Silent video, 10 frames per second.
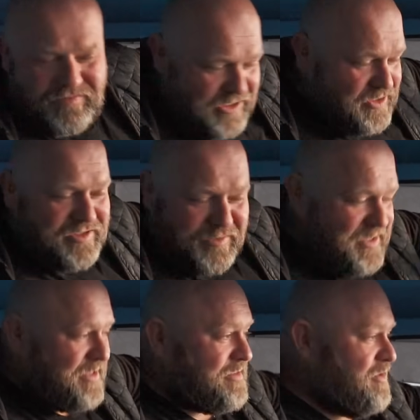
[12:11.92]
idź
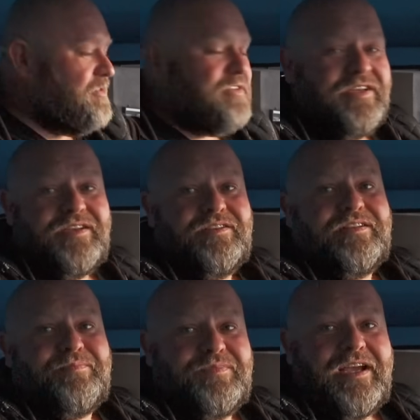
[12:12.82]
sobie stąd, nie idź.
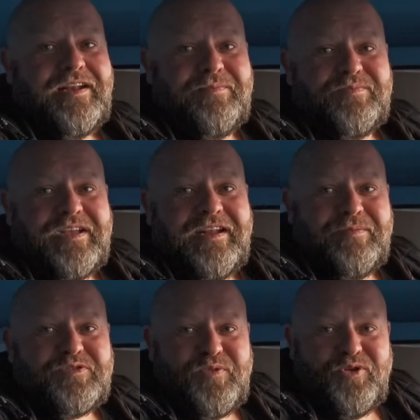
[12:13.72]
Daj, nam, daj
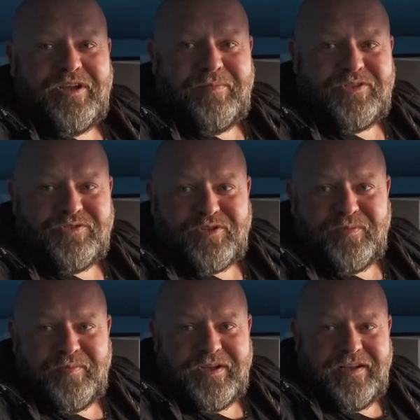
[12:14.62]
nam spokój, a my to
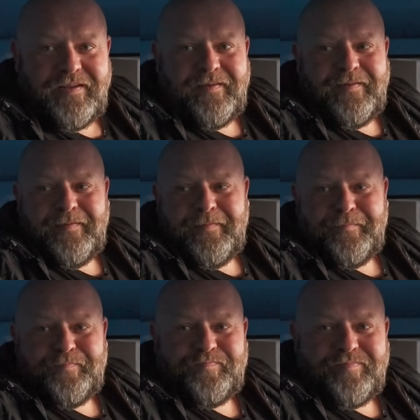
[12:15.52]
zrobimy, nie? Pasja
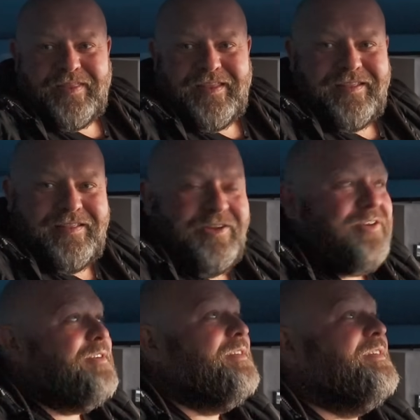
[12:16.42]
pasją, ale to jest no.
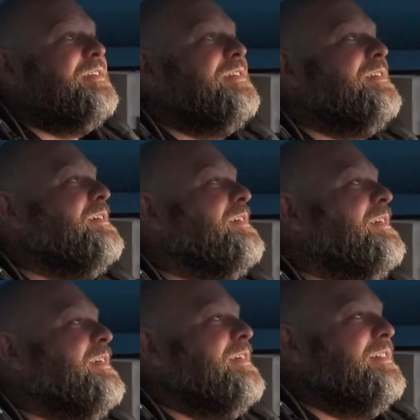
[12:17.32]
zaangażowanie.
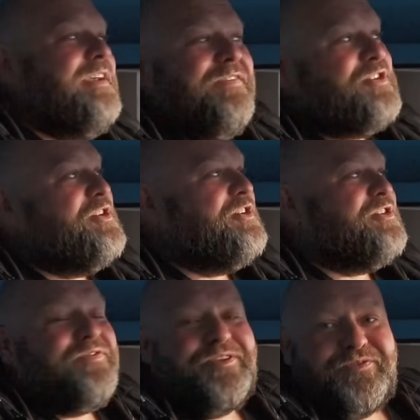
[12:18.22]
To
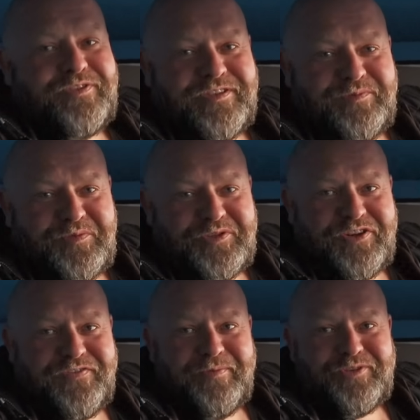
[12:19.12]
Najważniejsze jest... w tym wszystkim, żeby
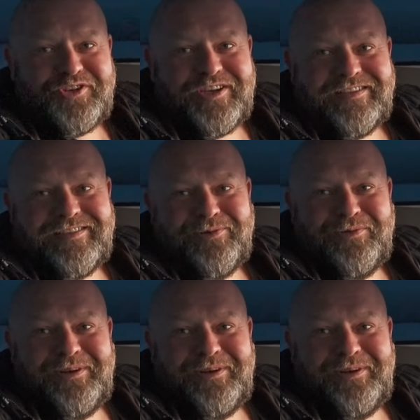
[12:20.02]
szef nie przeszkadzał.